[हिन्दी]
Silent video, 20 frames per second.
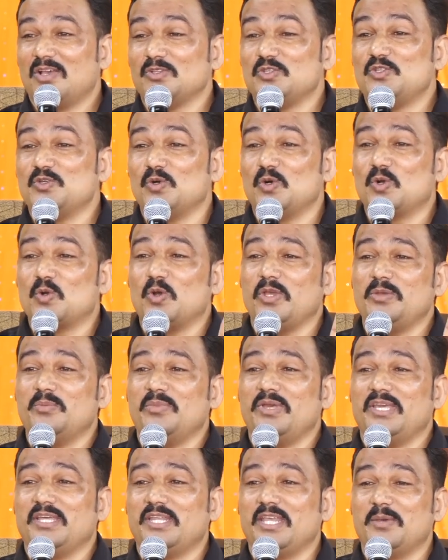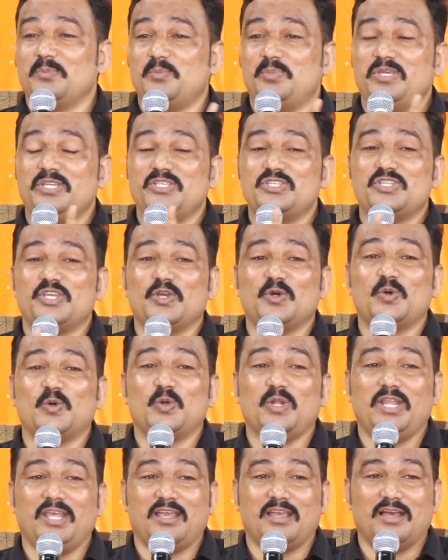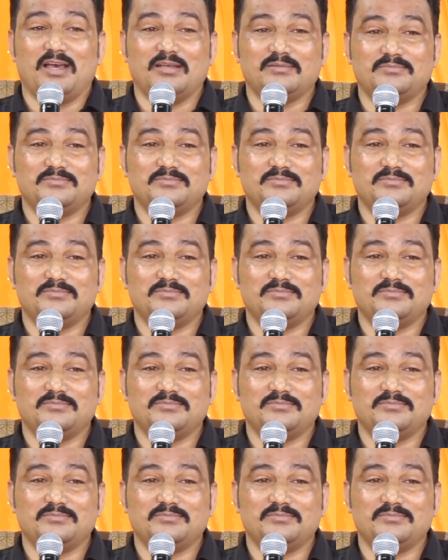जो कोई मेरे पीछे हो लेगा